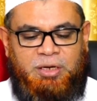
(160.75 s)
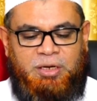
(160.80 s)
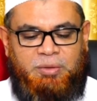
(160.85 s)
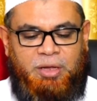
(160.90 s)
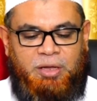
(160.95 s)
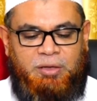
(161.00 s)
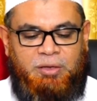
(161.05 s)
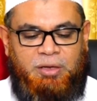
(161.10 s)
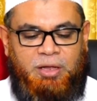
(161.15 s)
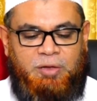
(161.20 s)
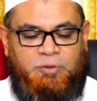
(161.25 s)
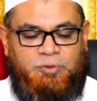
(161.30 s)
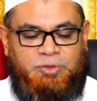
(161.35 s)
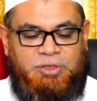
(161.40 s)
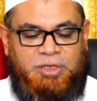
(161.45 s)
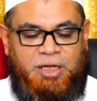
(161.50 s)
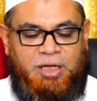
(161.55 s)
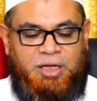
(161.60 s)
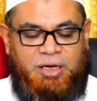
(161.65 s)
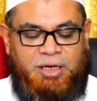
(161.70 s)
ந அல்லாஹு
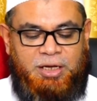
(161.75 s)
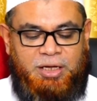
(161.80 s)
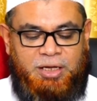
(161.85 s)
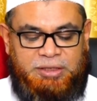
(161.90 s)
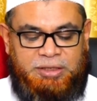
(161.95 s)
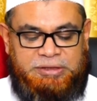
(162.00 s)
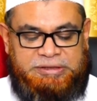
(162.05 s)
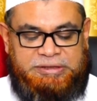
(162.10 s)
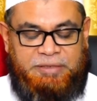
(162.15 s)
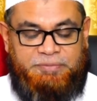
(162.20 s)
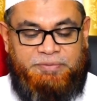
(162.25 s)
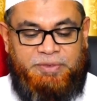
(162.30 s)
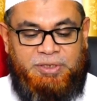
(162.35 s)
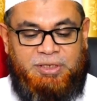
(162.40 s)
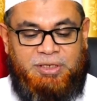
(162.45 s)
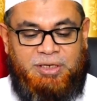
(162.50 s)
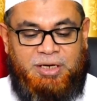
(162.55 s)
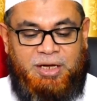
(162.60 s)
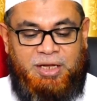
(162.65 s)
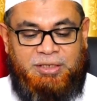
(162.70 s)
தாலா
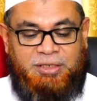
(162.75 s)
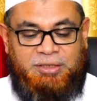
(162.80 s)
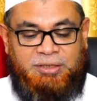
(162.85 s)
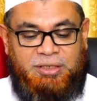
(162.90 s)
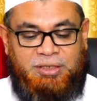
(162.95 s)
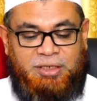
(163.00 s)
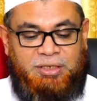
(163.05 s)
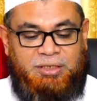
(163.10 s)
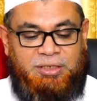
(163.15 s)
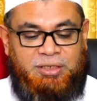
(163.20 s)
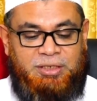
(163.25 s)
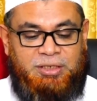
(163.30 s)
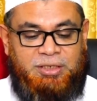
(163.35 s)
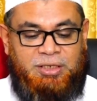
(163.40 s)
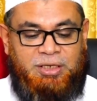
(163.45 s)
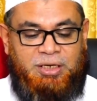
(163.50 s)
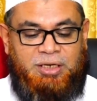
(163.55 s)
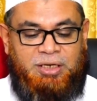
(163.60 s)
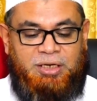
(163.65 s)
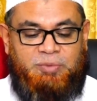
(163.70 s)
சஃபிக்ரான் என்று
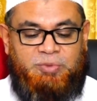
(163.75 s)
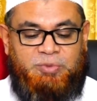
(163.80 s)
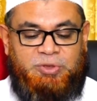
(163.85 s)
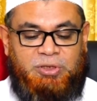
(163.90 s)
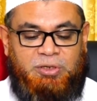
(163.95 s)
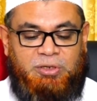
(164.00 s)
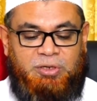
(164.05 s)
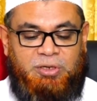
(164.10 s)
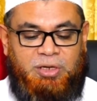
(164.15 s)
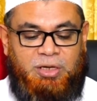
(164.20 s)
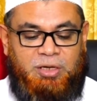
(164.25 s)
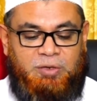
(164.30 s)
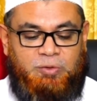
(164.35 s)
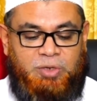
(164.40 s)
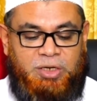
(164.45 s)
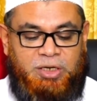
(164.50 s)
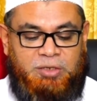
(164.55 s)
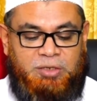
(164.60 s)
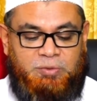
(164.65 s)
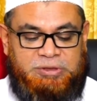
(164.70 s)
நபி சொல்லாஹு
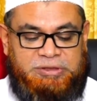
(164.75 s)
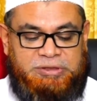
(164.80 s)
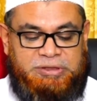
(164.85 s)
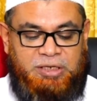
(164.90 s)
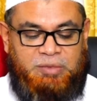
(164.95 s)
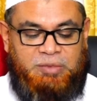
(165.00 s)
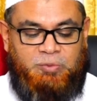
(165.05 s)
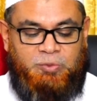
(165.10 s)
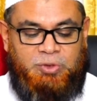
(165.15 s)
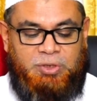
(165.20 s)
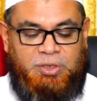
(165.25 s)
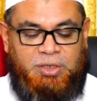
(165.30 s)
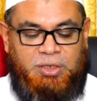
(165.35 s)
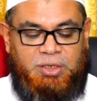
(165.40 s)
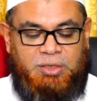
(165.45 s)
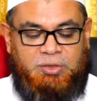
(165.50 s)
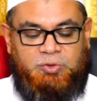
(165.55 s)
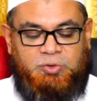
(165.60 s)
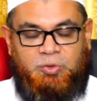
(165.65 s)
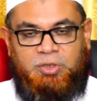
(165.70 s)
அலஹி வசல்லம் அவர்கள்
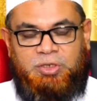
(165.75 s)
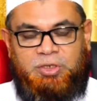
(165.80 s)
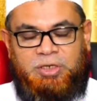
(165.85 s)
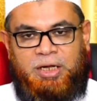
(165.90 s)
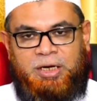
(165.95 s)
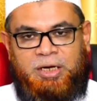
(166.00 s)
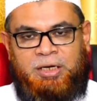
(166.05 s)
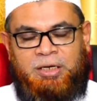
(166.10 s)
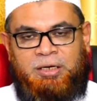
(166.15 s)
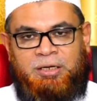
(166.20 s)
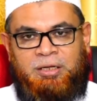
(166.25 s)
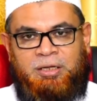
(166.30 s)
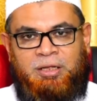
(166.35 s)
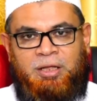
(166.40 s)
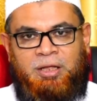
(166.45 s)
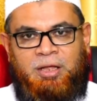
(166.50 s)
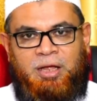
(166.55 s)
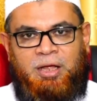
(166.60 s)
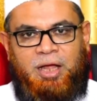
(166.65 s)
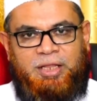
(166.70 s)
சொல்கிறார்கள்
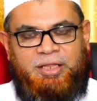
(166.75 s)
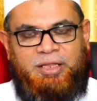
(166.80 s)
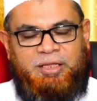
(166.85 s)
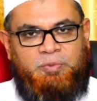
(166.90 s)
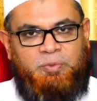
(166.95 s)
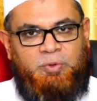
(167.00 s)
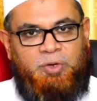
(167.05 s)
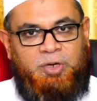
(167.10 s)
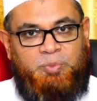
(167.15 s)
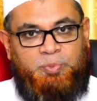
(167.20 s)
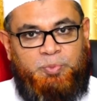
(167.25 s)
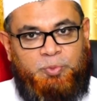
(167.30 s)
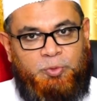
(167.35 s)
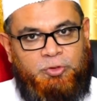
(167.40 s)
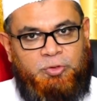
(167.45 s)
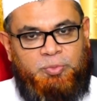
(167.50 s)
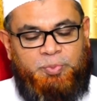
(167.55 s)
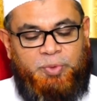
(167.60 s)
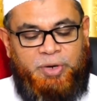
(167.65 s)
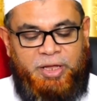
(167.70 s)
அதே போல்
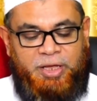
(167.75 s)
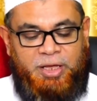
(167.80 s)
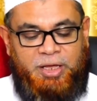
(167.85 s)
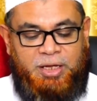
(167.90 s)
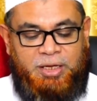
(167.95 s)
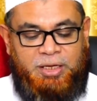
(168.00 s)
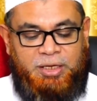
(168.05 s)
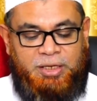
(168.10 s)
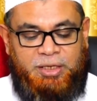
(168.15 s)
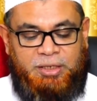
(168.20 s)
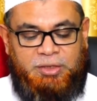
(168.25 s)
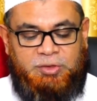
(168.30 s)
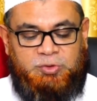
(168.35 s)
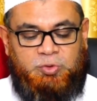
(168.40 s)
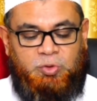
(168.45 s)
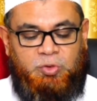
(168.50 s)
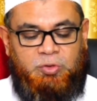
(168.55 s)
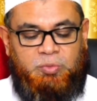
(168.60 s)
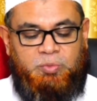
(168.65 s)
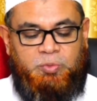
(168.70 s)
பொதுப்படையாக
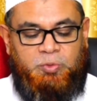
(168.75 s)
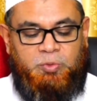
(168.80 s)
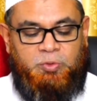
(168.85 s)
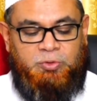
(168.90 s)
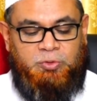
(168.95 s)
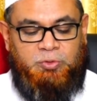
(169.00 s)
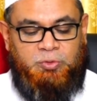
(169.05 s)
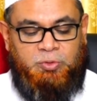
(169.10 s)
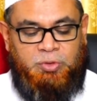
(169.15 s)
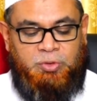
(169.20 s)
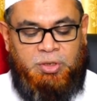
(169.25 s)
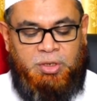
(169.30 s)
சொல்லும்போது